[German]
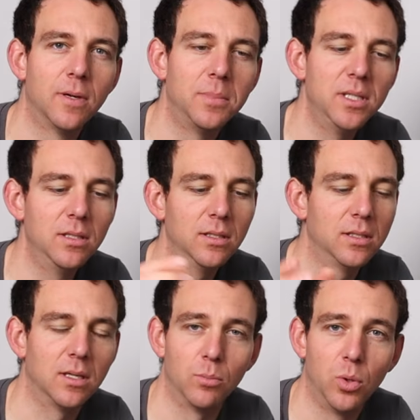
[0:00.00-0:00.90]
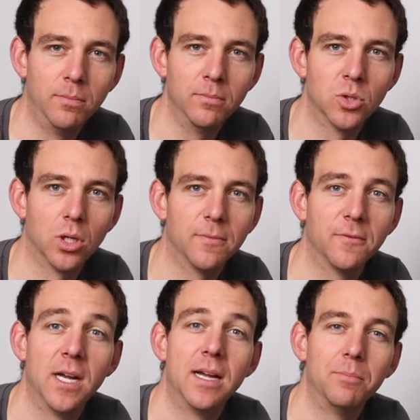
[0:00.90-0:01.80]
verbindet den Pumpentopf
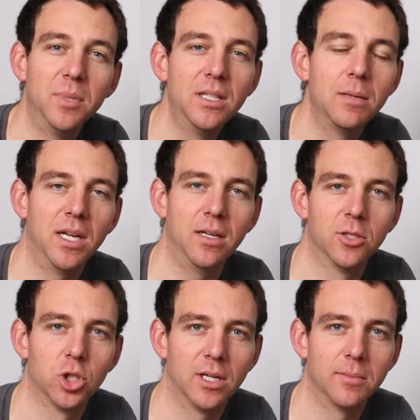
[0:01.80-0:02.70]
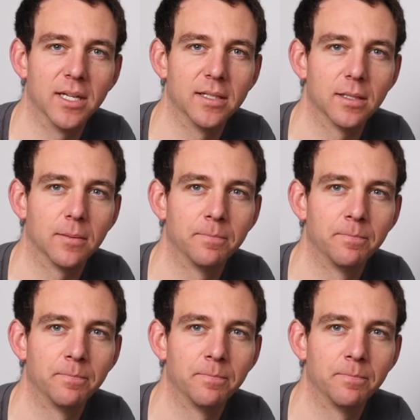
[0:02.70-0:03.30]
mit dem Edelstahlbehälter.